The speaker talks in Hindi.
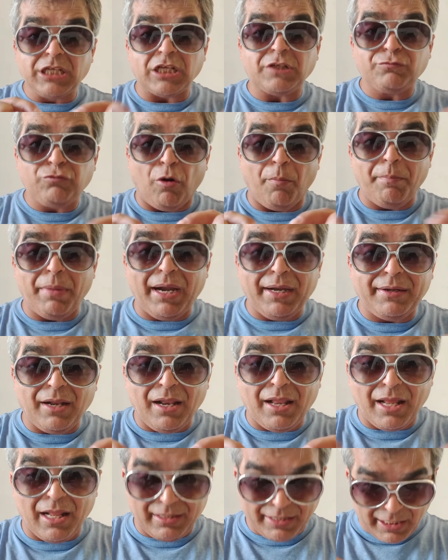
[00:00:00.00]
just for
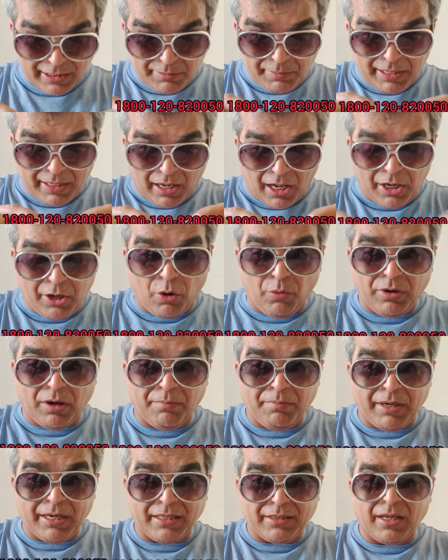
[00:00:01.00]
mental ये मैं डाल रहा
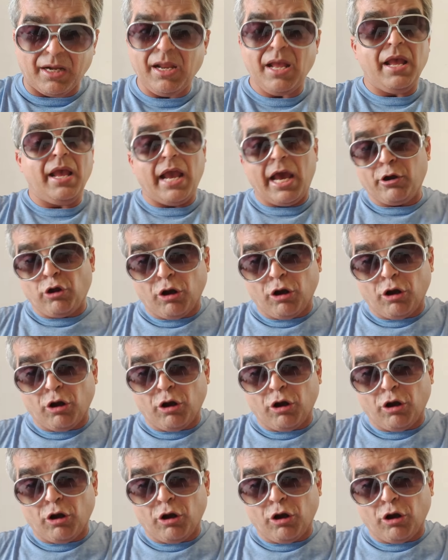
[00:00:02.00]
हूँ नंबर इधर